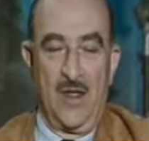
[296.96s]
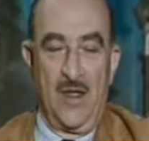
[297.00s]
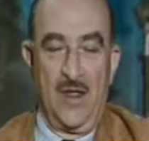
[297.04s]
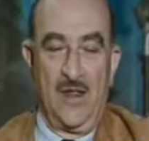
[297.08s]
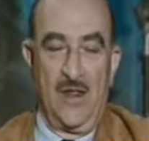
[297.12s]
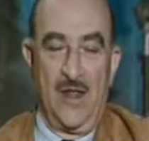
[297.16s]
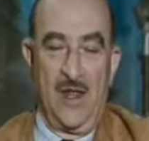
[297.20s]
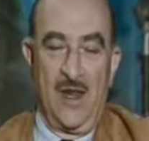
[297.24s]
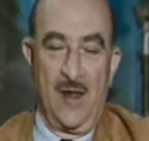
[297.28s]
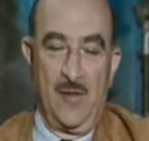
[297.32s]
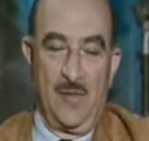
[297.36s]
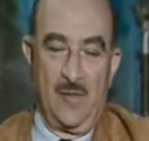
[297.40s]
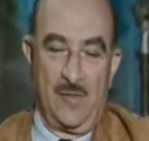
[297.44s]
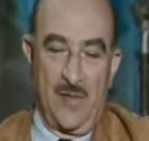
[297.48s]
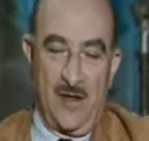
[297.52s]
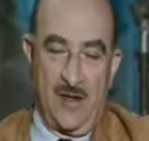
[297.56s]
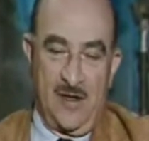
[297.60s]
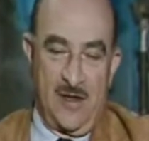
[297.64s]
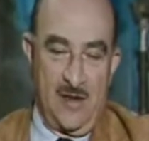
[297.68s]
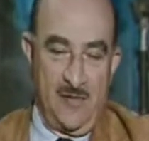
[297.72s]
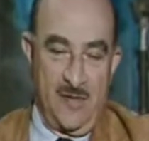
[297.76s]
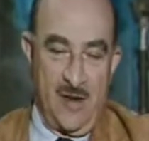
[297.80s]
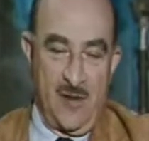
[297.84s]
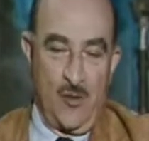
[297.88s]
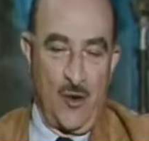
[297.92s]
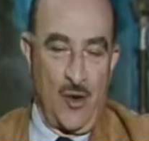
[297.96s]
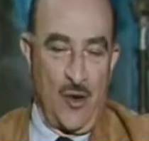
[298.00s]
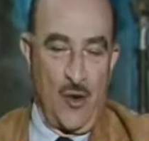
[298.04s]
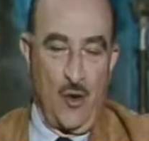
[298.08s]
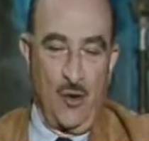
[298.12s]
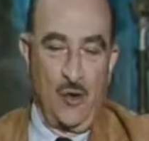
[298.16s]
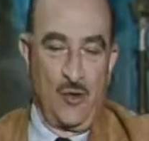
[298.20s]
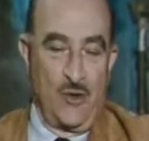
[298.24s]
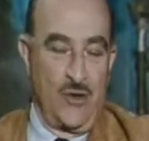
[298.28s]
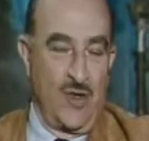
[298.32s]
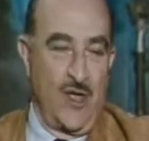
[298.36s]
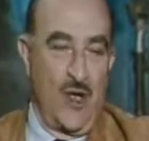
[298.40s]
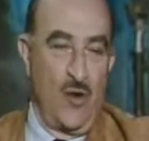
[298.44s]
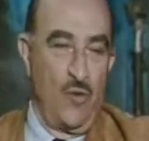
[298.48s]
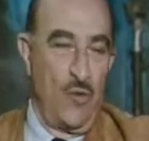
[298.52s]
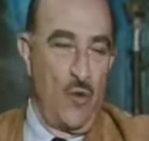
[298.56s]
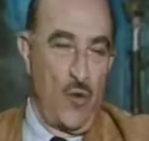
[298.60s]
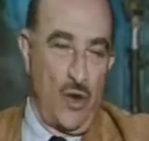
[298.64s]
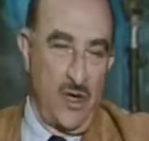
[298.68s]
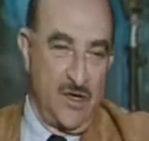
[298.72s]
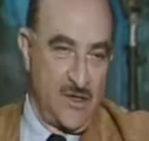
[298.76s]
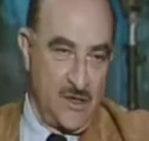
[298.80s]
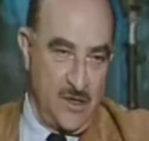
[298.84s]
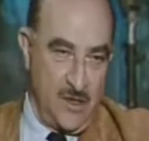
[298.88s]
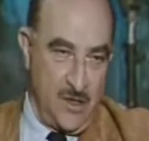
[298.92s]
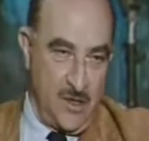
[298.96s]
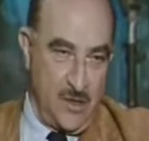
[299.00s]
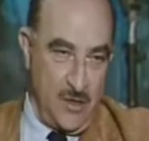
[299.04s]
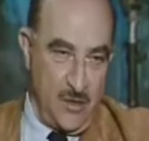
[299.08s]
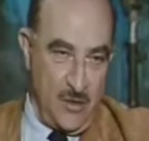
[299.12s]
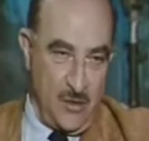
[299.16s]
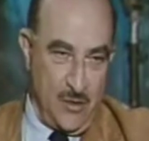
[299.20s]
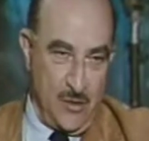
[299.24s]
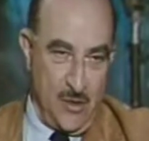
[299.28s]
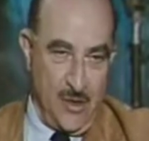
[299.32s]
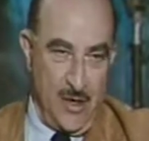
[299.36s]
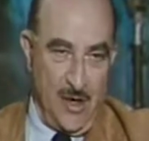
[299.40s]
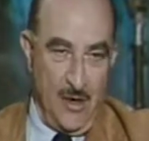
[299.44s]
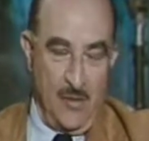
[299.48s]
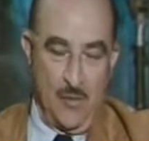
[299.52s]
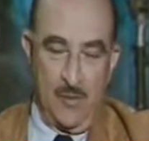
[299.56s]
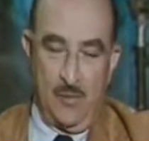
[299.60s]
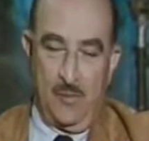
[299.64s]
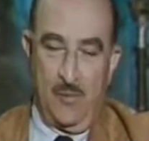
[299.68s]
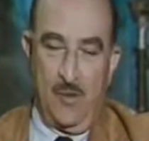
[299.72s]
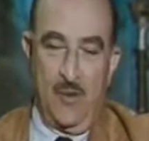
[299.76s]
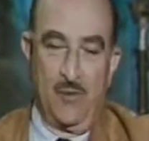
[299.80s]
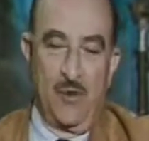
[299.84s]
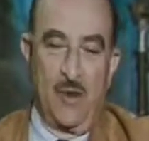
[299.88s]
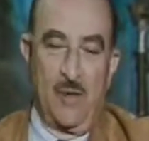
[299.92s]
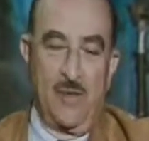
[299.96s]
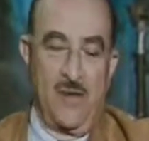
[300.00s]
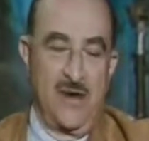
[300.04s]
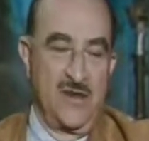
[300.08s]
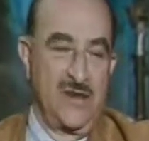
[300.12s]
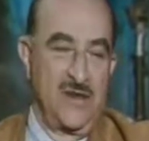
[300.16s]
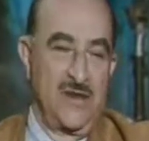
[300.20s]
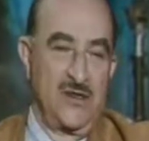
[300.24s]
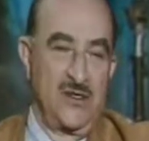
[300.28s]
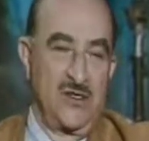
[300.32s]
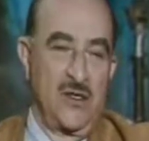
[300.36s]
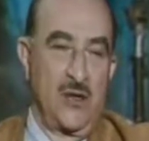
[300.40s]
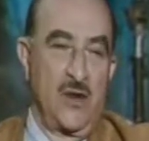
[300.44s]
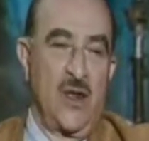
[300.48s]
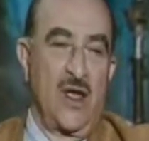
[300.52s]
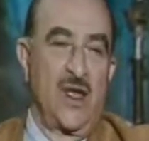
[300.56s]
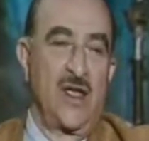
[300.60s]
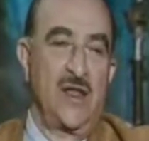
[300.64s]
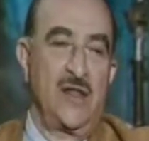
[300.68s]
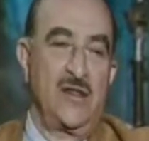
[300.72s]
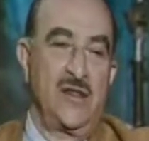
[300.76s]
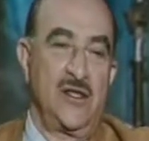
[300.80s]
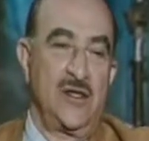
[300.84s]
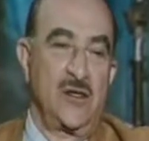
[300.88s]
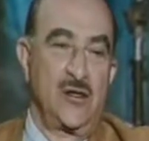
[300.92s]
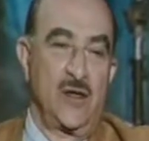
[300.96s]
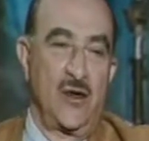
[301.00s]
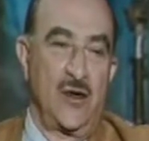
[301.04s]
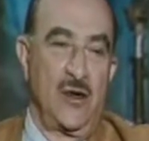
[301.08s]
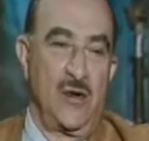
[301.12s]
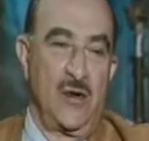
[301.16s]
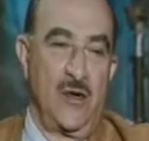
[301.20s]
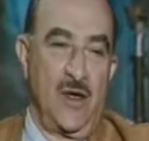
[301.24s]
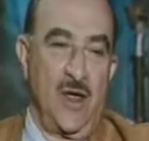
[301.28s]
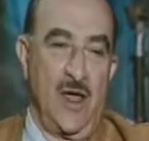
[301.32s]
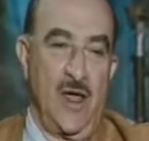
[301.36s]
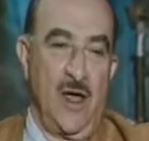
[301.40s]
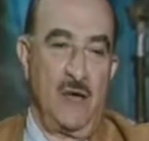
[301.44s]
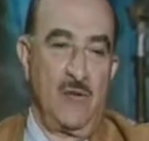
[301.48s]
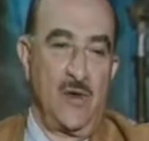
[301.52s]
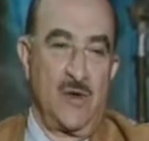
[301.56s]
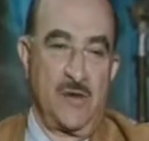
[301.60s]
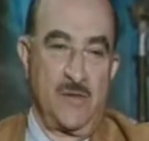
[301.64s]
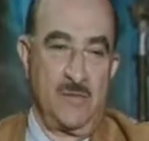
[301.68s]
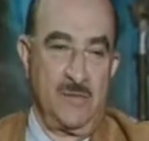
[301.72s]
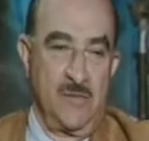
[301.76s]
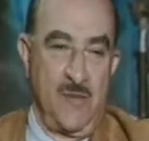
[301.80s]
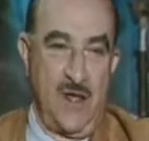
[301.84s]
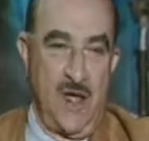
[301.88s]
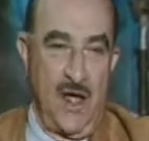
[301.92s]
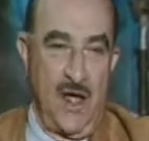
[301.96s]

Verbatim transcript: nella, nel primo racconto che è umoristico, è un po' una presa in giro, anche il titolo è, una, è